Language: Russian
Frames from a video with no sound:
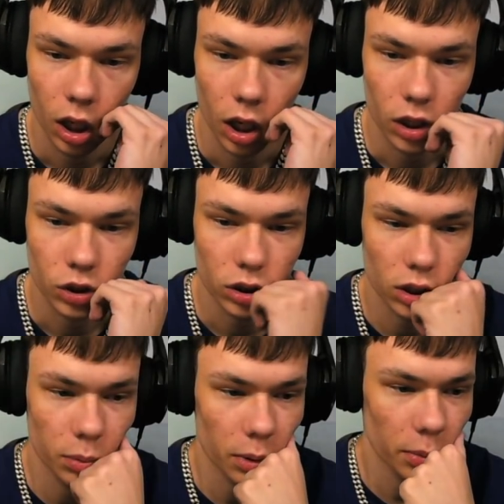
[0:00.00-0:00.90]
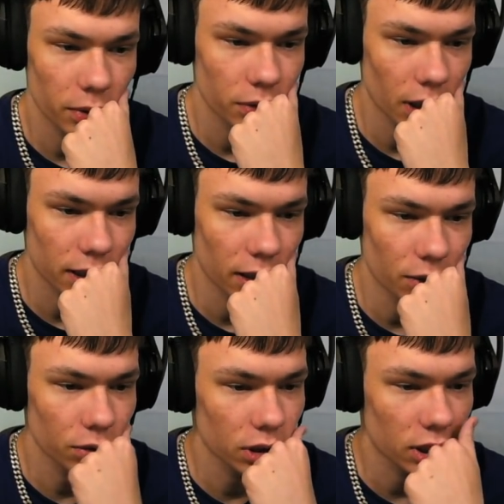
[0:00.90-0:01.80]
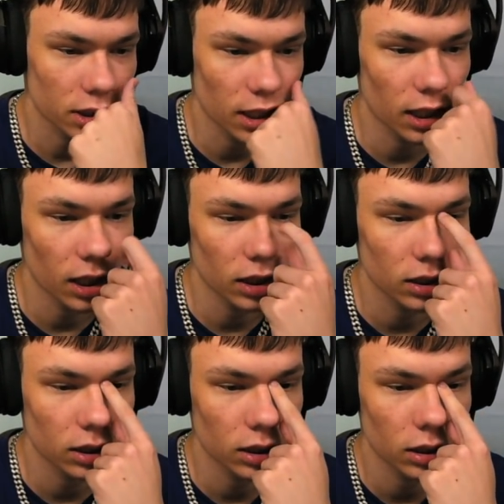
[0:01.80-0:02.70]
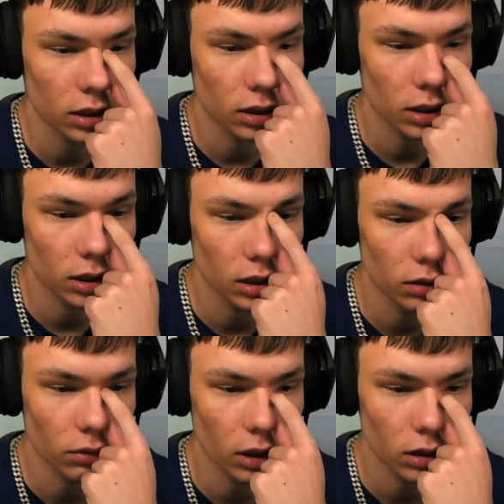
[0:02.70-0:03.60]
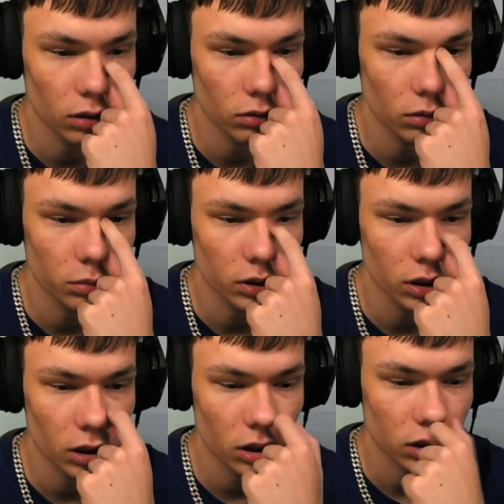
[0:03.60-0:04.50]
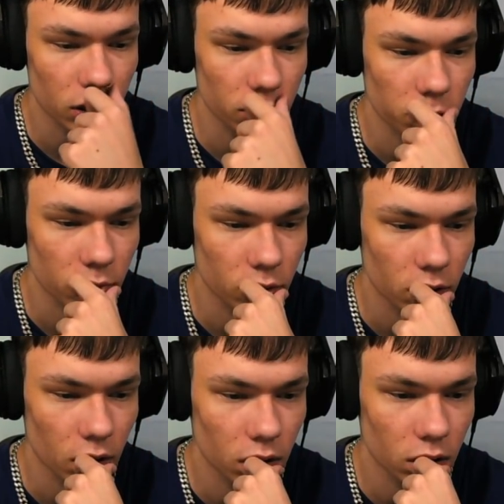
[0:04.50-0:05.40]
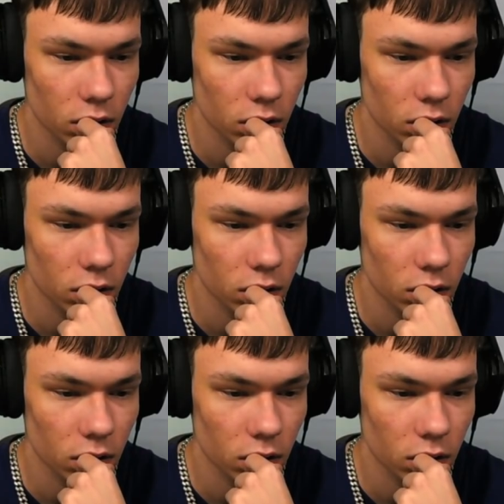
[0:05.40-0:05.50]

А еще если припев на октаву выше заорать, как Нирвана, то вообще разрыв получается.